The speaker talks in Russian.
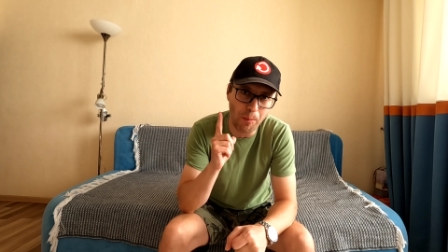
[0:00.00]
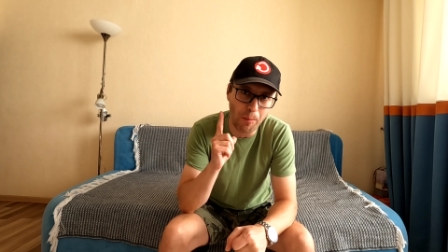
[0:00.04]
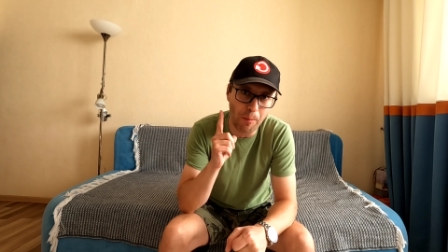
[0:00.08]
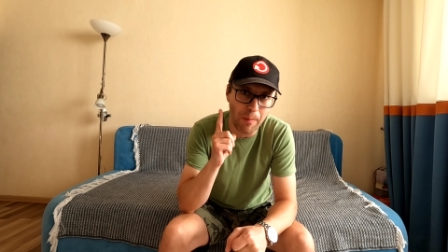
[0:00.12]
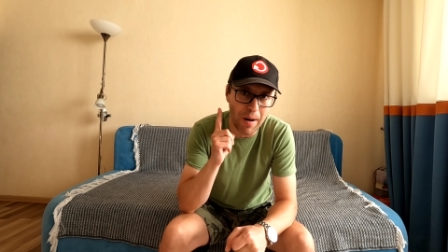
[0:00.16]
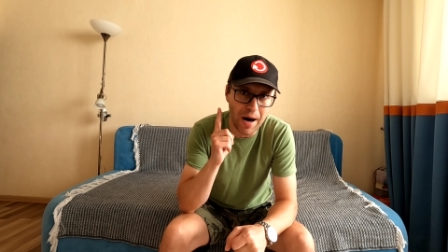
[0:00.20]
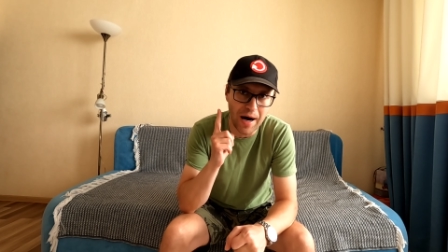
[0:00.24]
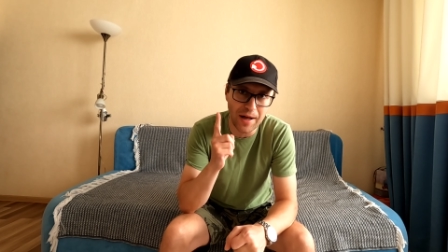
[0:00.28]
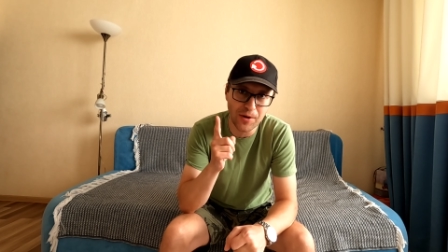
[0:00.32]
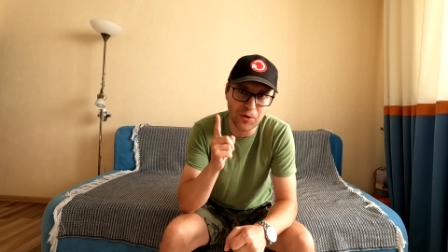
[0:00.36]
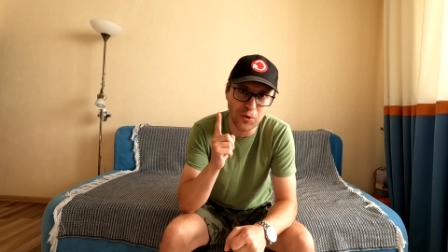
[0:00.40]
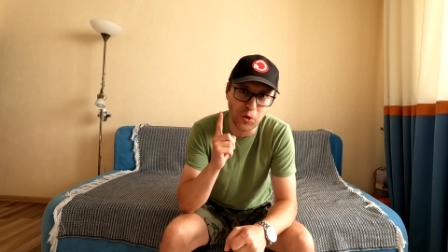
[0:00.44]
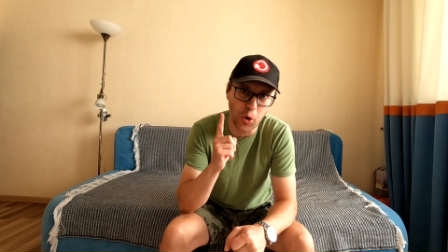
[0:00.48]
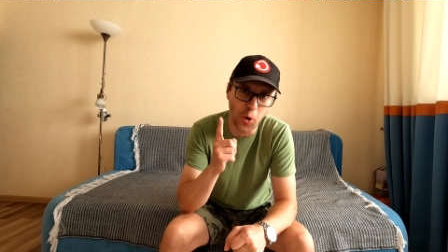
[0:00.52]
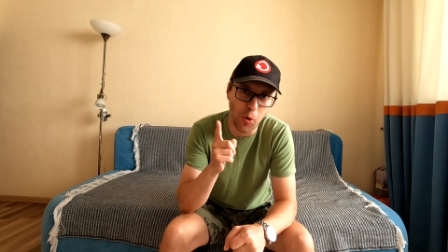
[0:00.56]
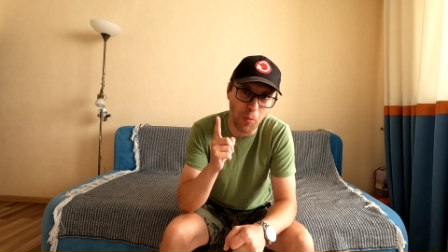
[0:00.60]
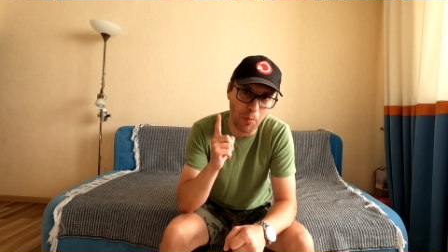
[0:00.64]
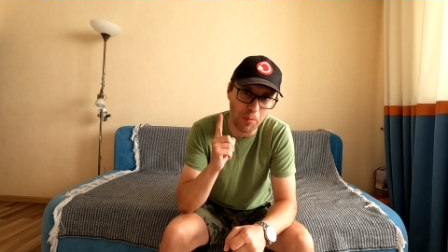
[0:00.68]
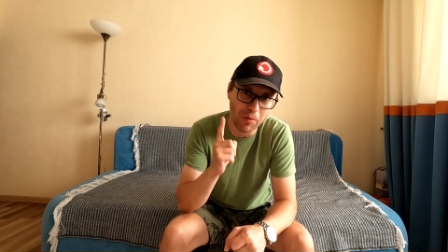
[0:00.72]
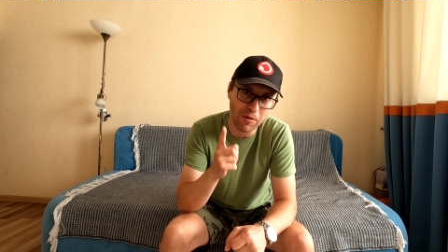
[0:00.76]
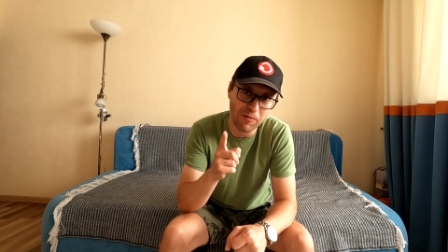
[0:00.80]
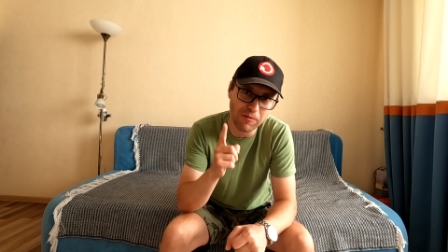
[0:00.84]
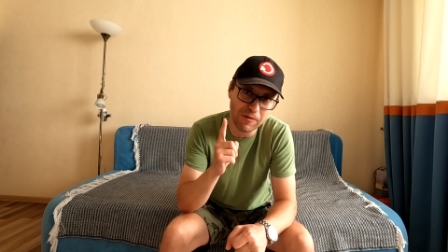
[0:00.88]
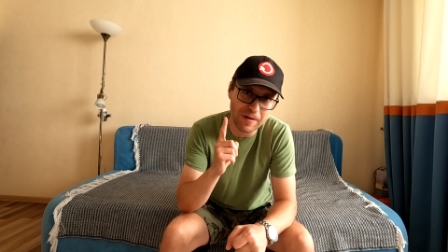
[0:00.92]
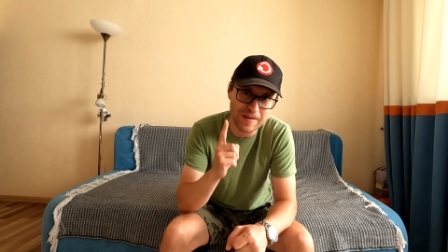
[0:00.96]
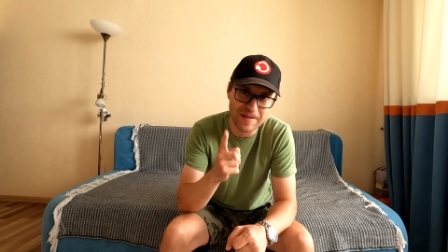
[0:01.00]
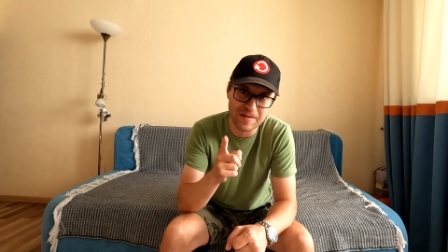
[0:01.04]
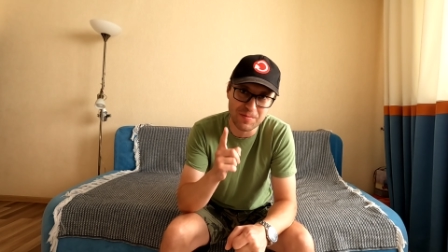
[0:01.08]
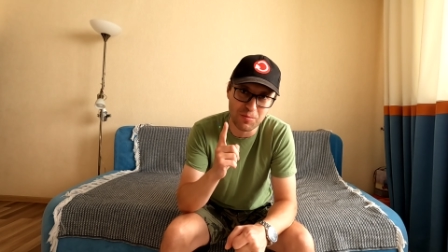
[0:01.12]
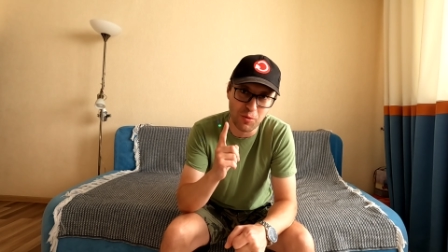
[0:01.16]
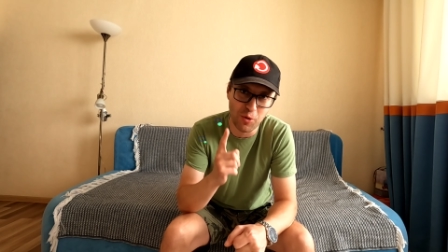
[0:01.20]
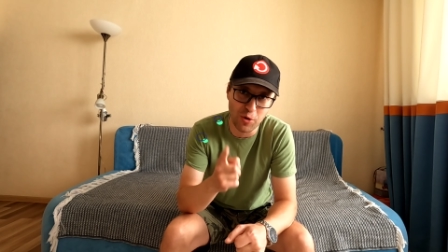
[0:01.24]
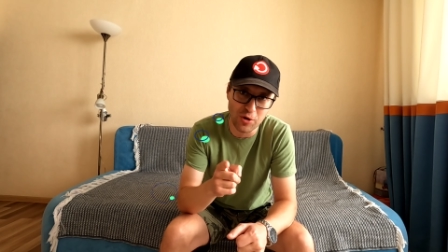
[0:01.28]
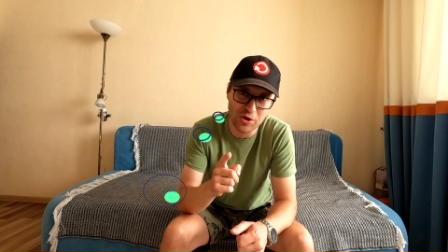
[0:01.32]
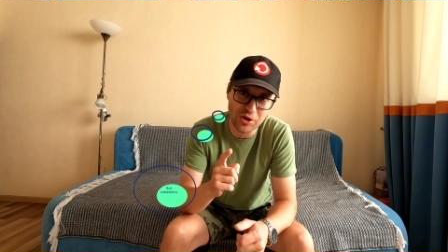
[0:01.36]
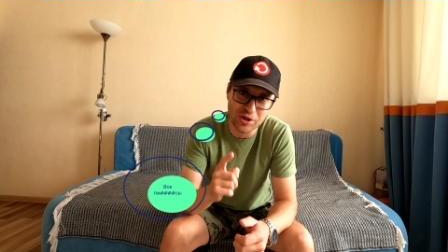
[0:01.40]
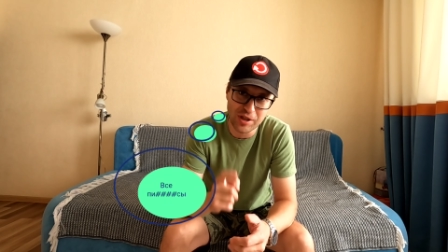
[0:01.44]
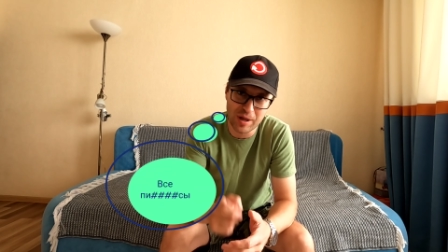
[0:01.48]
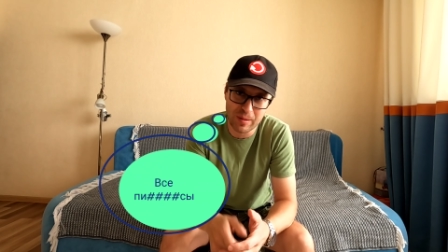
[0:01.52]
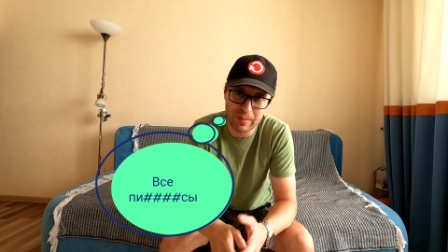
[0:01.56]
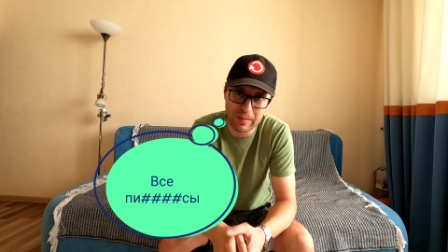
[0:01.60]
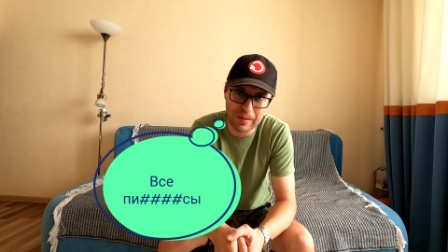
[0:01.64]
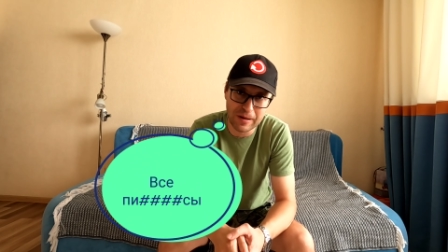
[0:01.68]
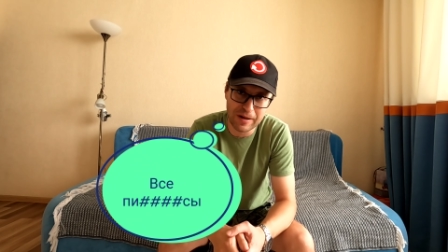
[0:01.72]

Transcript: матом, возможно.